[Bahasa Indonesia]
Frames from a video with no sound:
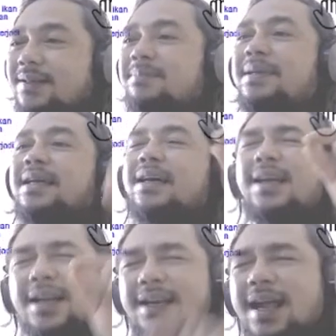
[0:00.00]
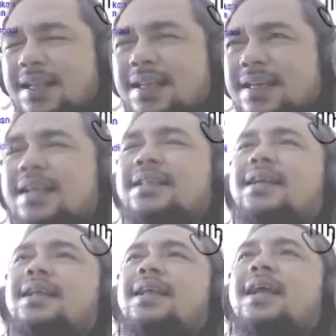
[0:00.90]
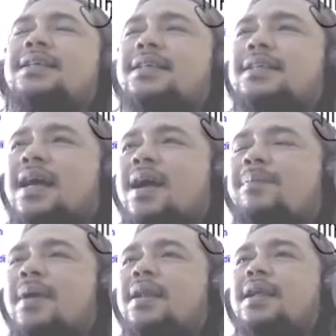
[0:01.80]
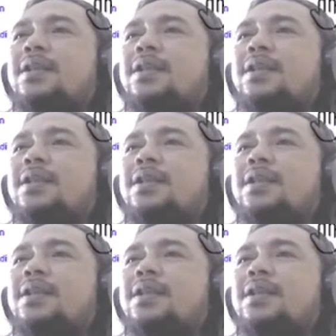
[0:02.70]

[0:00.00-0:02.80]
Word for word: lebih rendah ternyata dari hasil tangkapan,